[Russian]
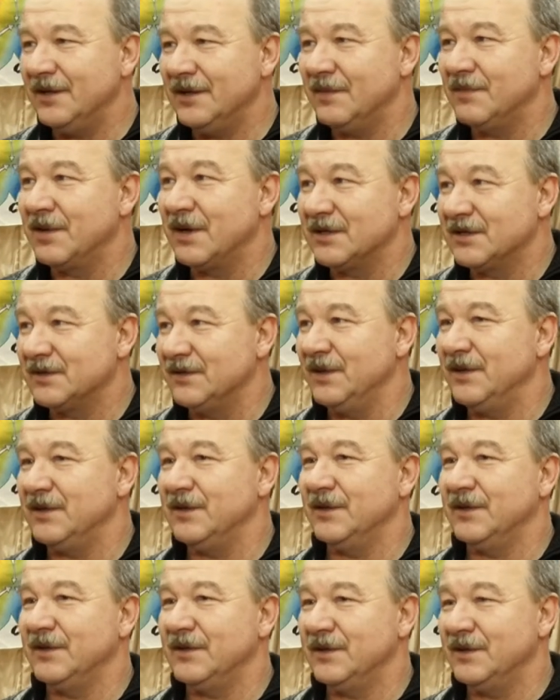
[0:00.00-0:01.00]
набрасывать
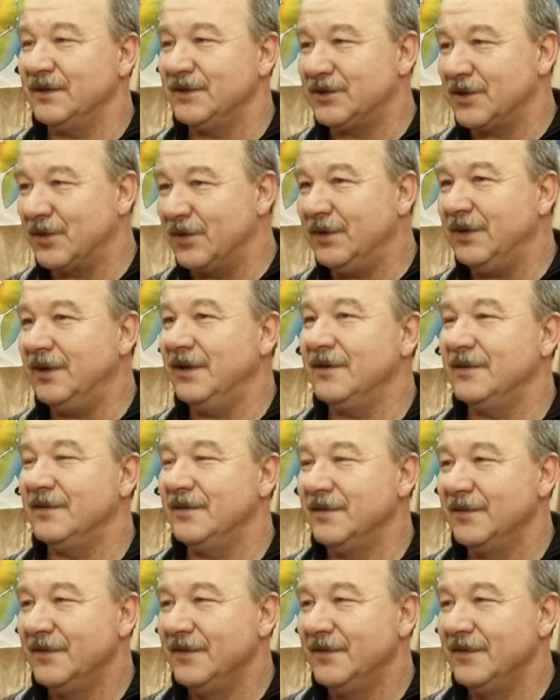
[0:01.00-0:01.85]
э, строки.